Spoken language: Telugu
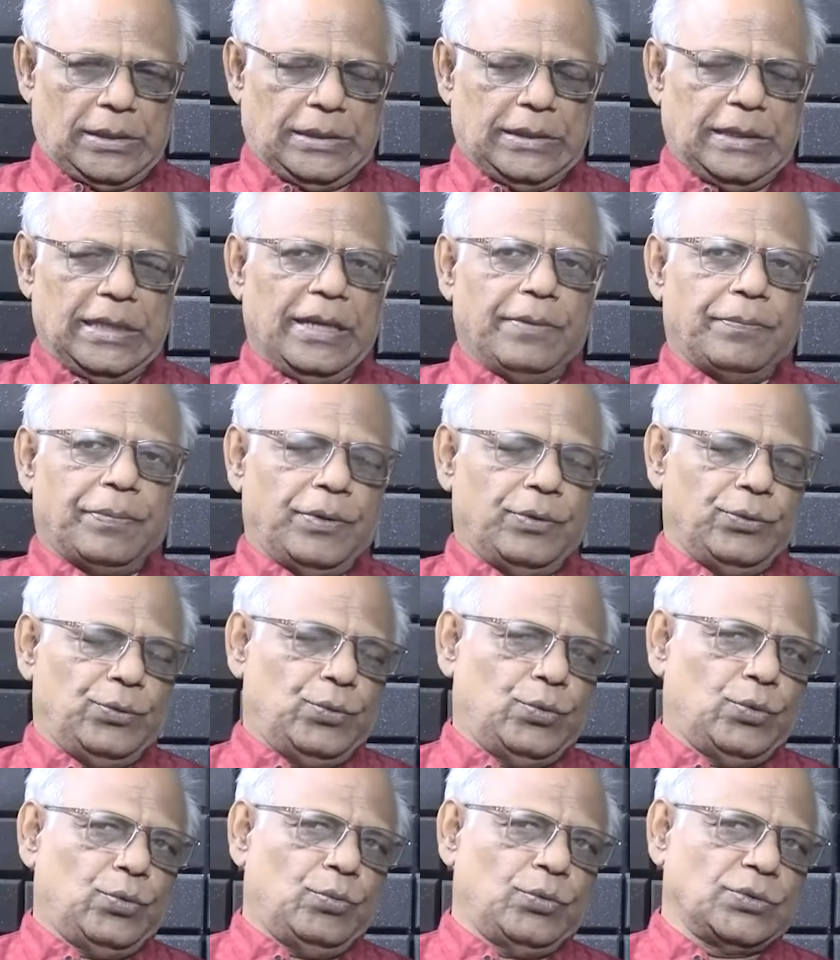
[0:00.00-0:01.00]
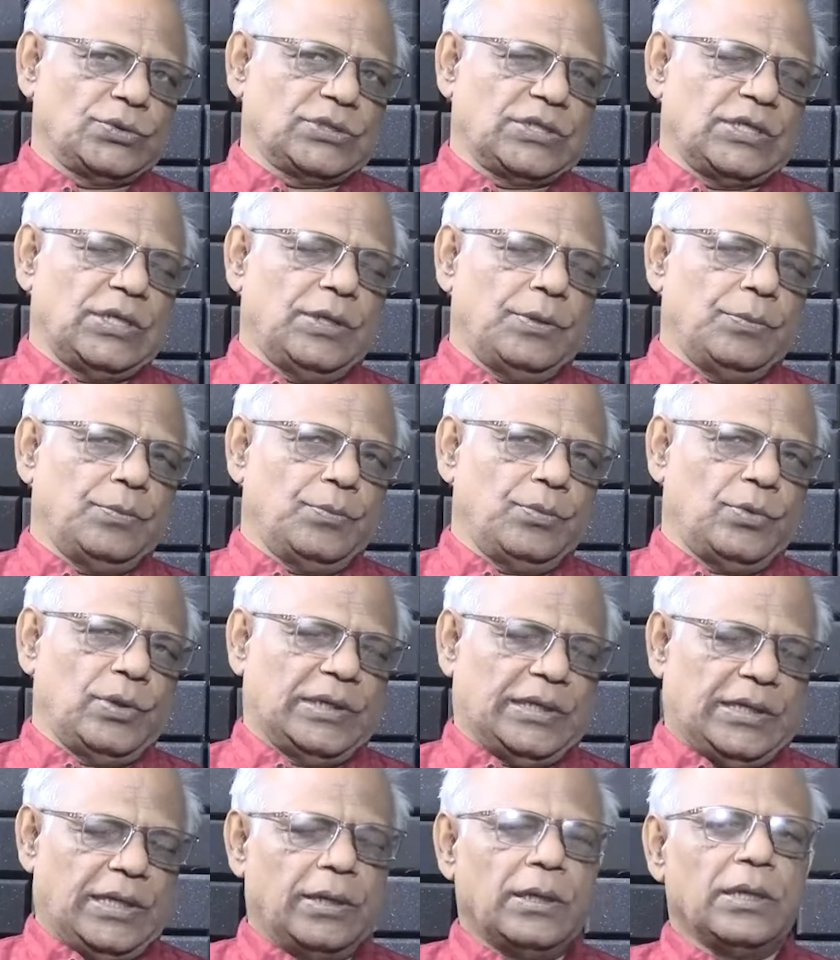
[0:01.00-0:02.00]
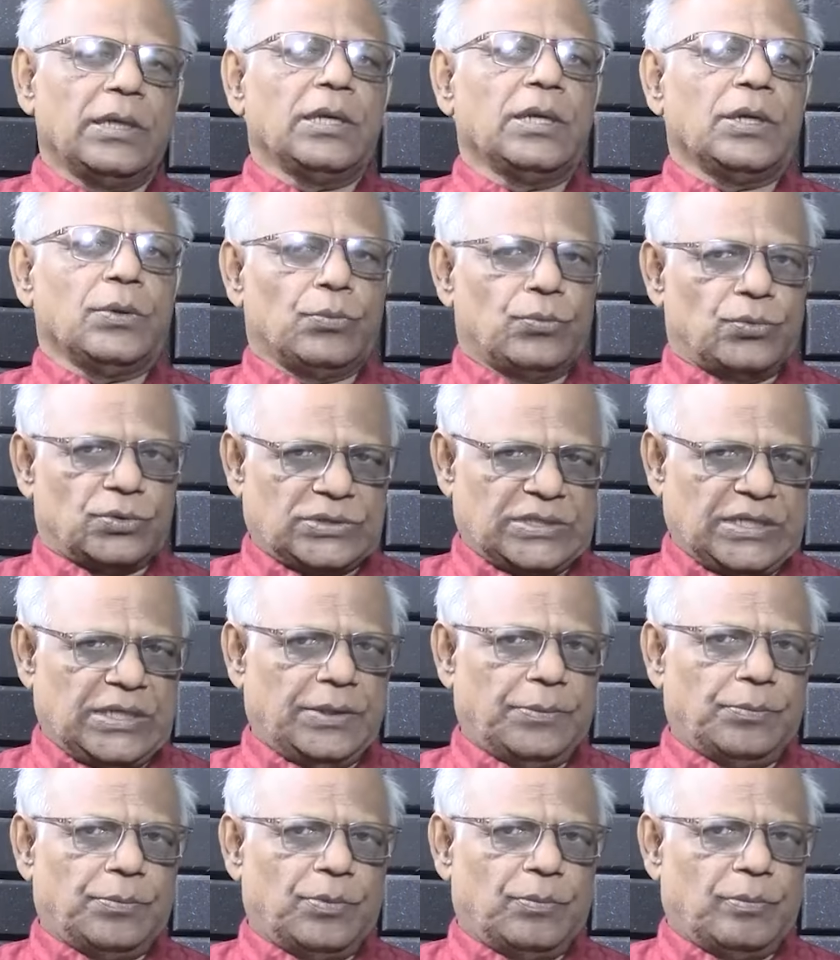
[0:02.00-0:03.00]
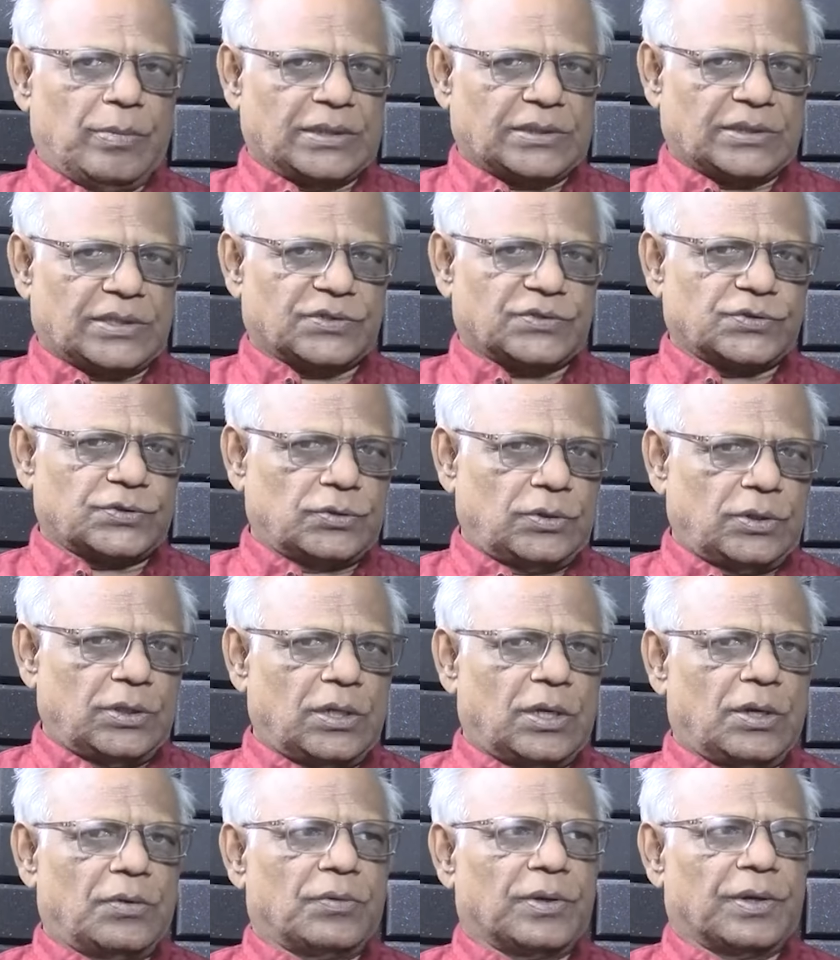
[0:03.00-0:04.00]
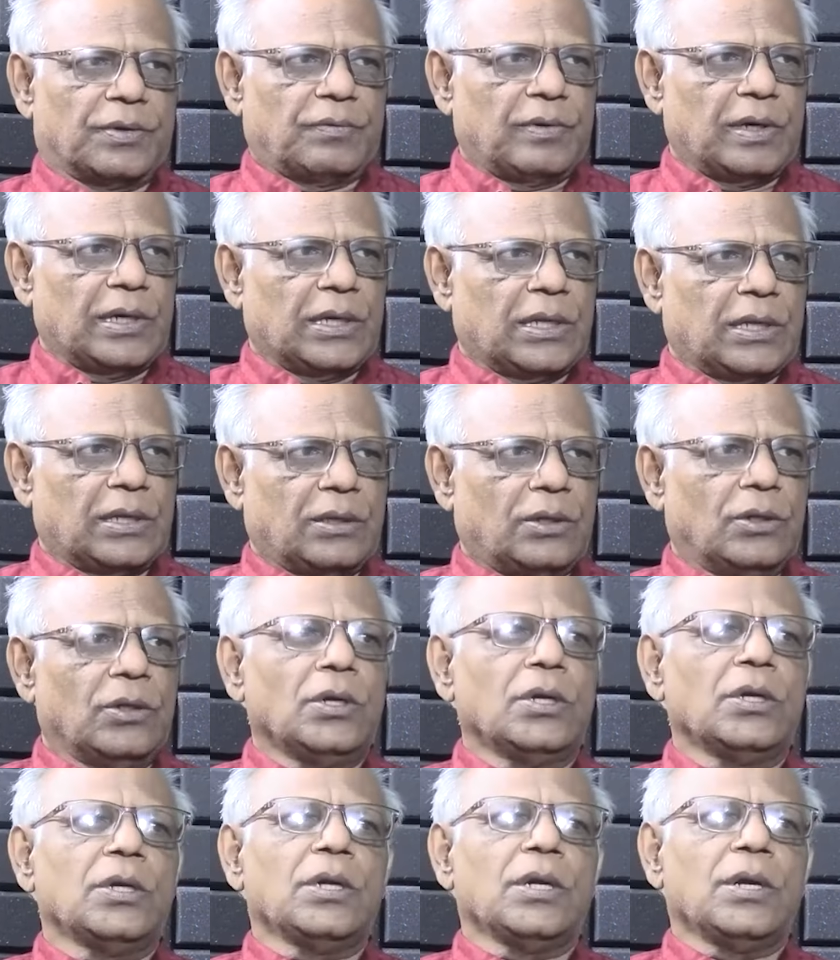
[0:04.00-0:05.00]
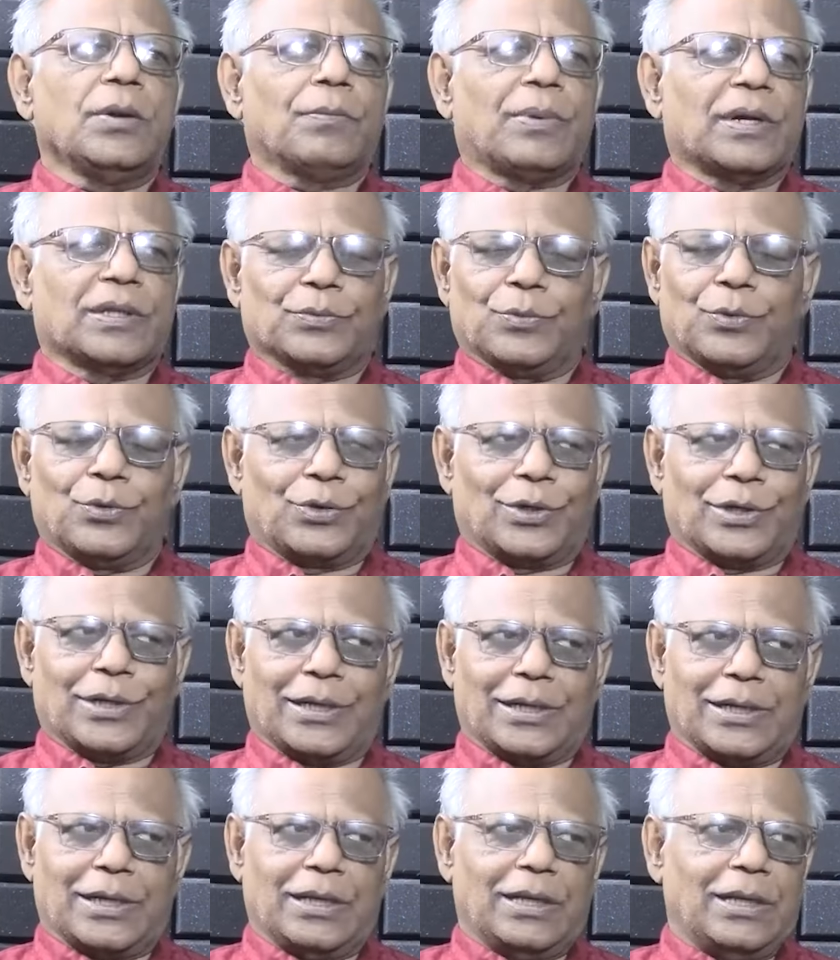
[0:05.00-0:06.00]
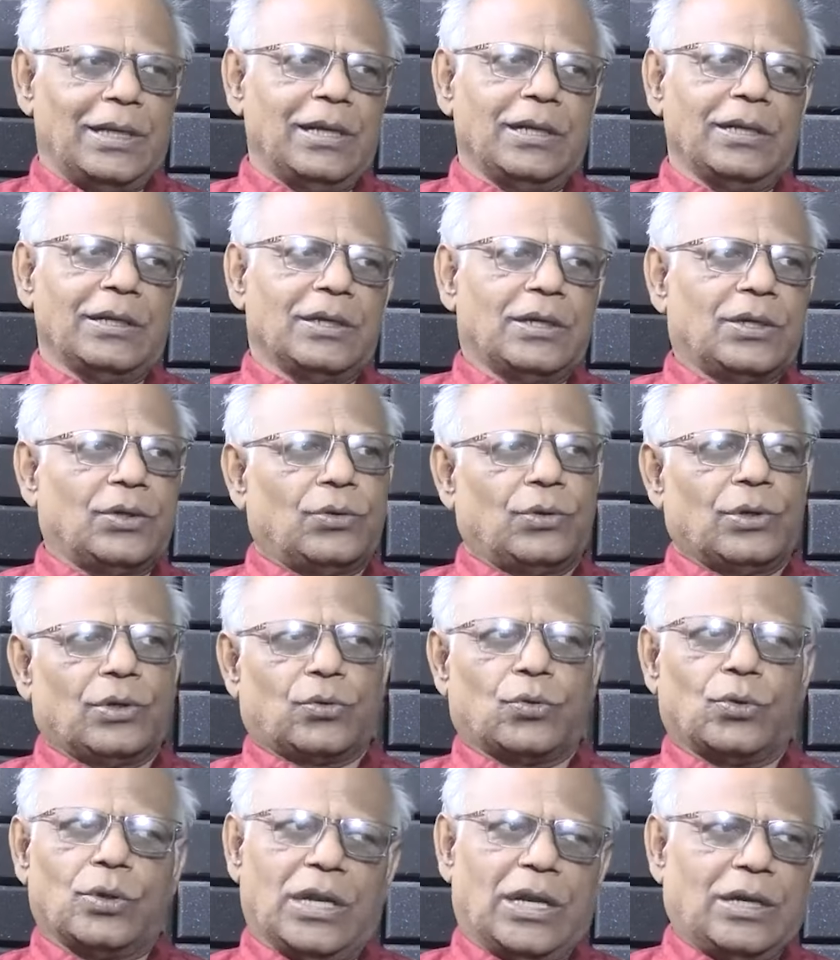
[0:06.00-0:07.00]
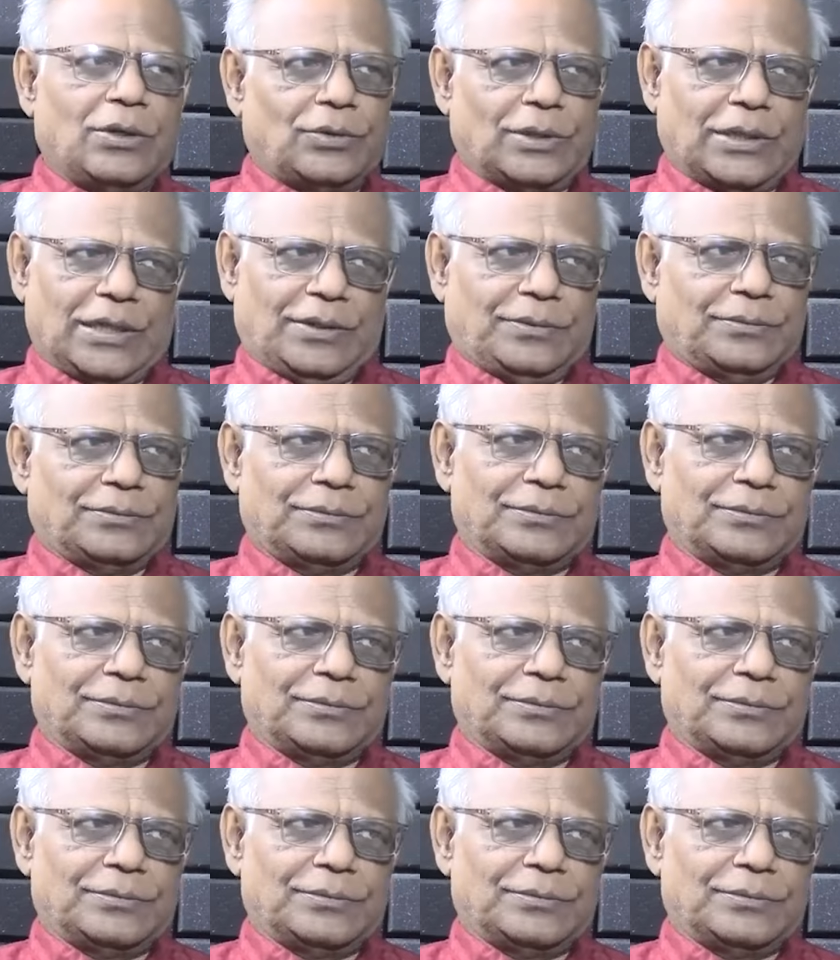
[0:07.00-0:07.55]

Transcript: అంటే ఇప్పుడు ముస్లిం అంటే ముస్లిం మతస్థులుగా ఉన్న వాళ్ళల్లో పదమూడు రకాల కులాలు ఉన్నాయి